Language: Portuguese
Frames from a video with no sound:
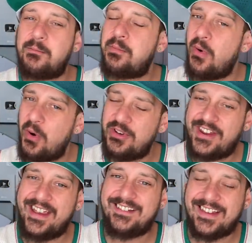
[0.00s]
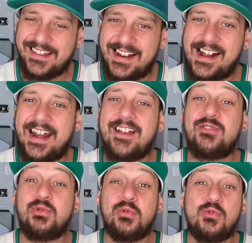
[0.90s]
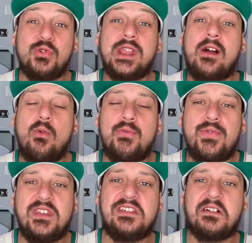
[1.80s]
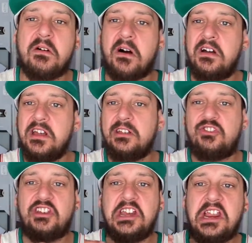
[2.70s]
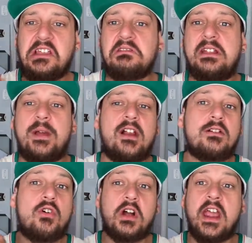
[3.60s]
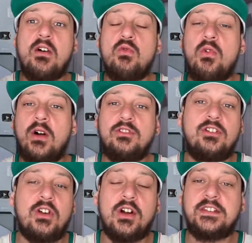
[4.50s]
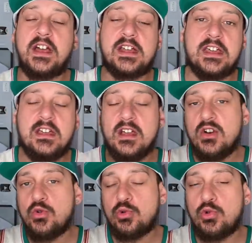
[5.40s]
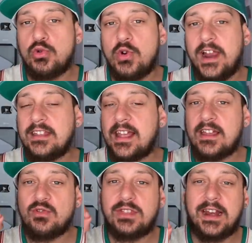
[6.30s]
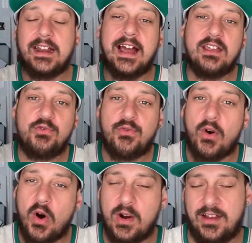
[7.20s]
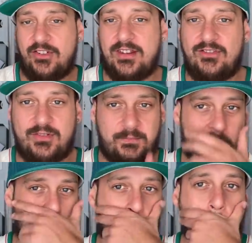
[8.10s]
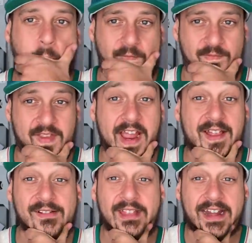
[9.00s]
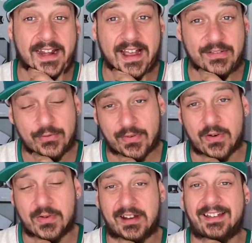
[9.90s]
Pô, gente, é sacanagem. O Dudu tá com físico, ó, tinindo, tá melhor qualquer um de nós aqui. O Dudu, ele tá indo treinar em folga, gente. Tá indo treinar em folga.